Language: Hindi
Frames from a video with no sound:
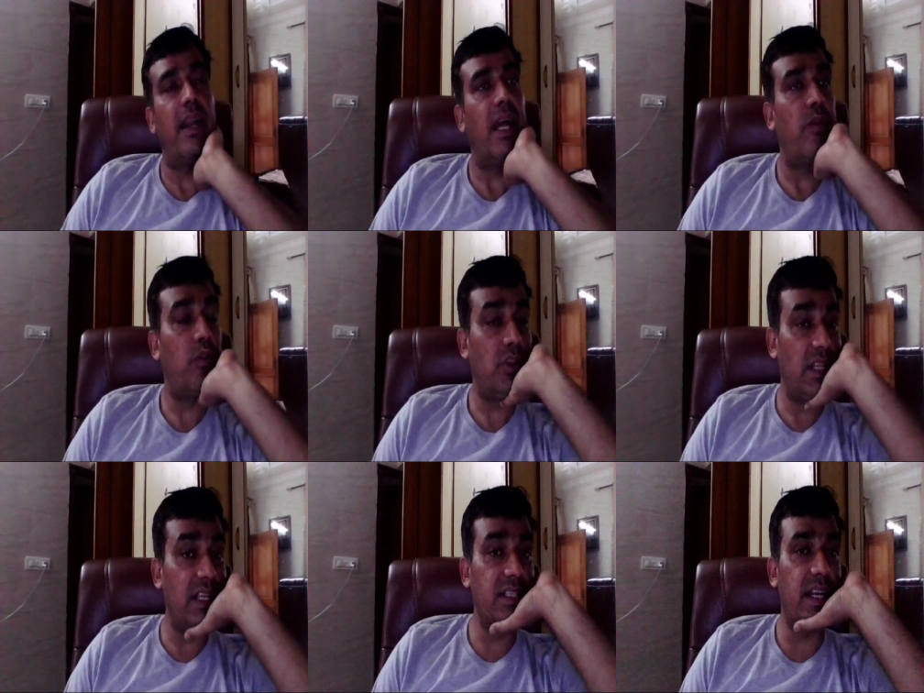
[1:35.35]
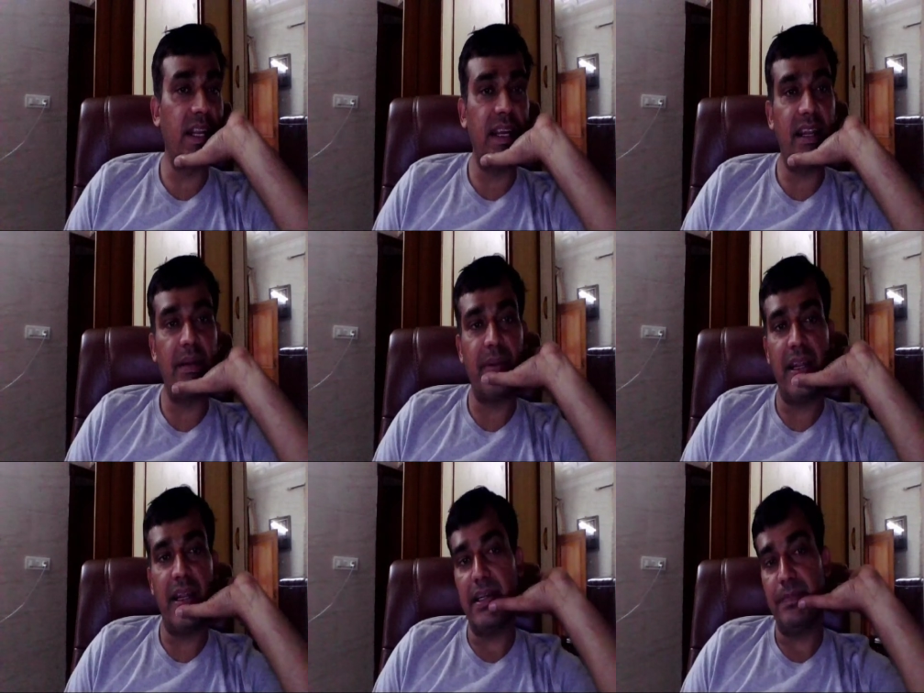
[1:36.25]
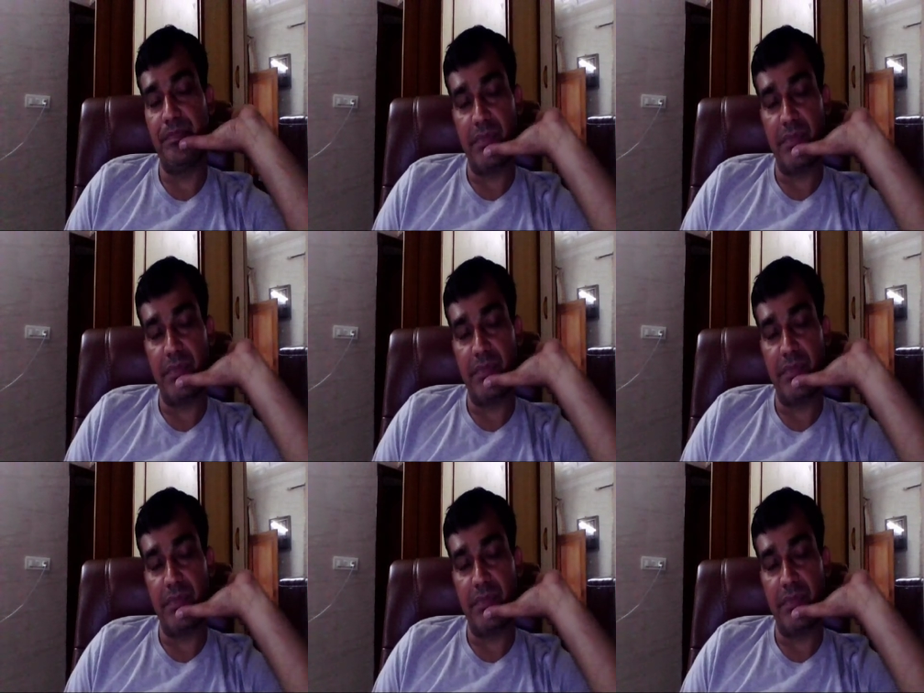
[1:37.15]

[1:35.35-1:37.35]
वाला है वो तीन साल का एरियर मिलेगा